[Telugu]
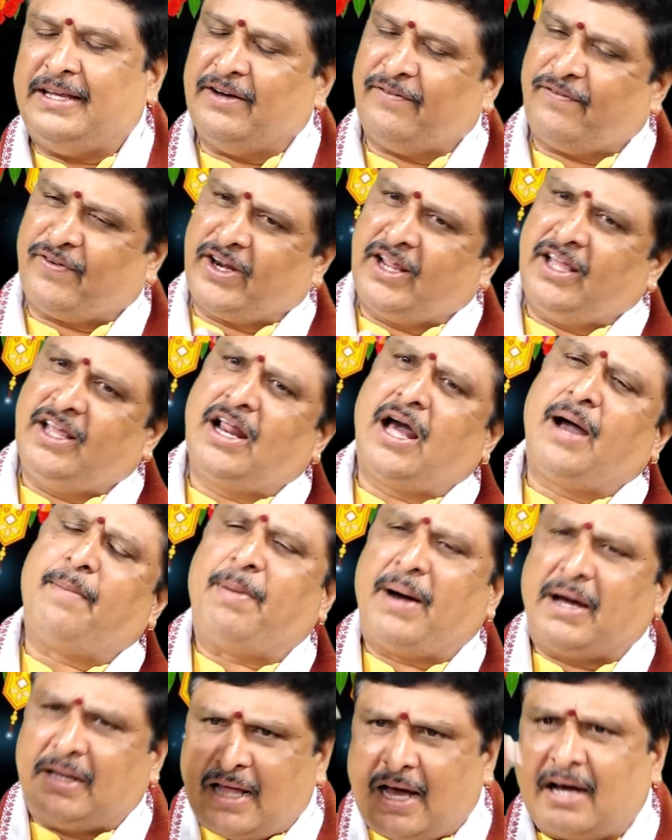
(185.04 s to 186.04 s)
ఎవరైనా
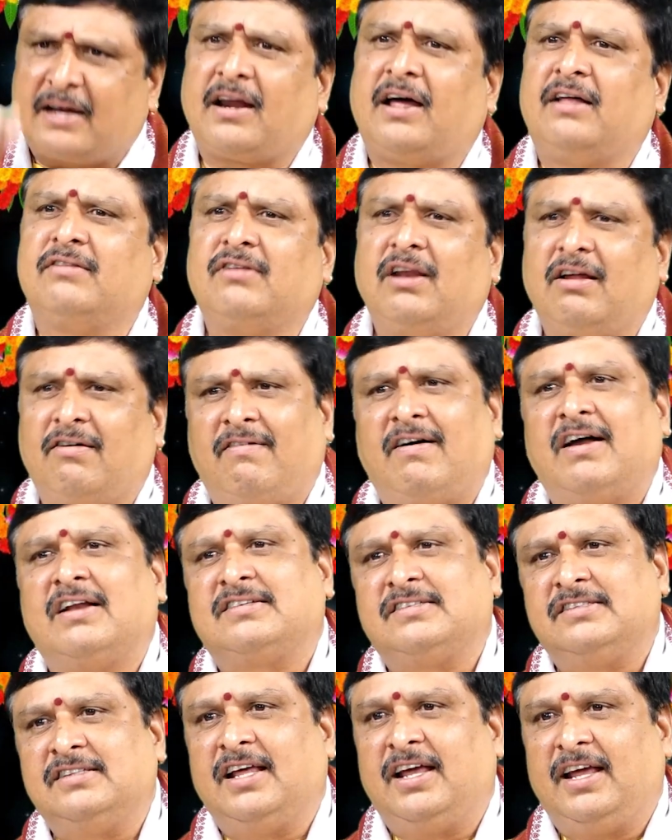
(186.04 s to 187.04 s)
పాదాక్రాంతులు
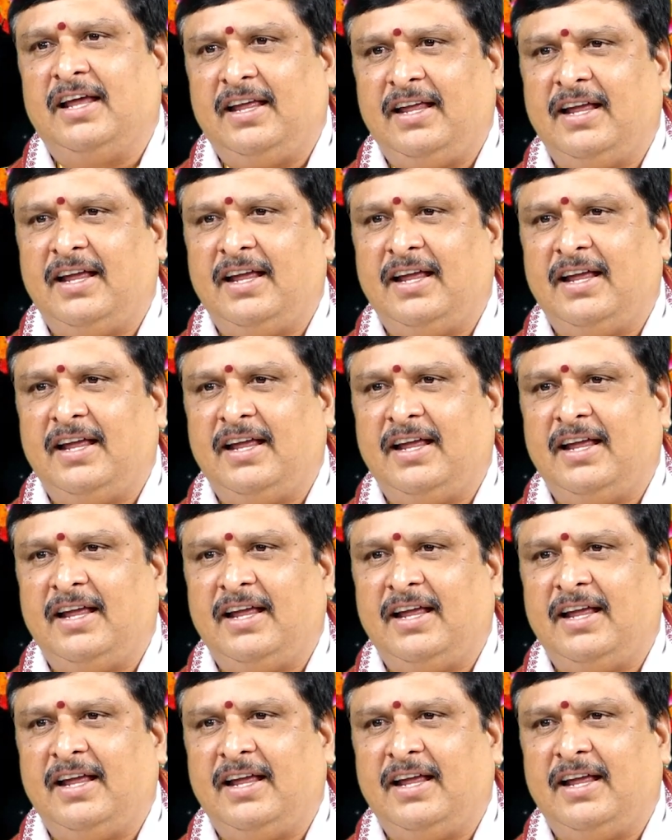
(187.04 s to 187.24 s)
అవ్వాల్సిందే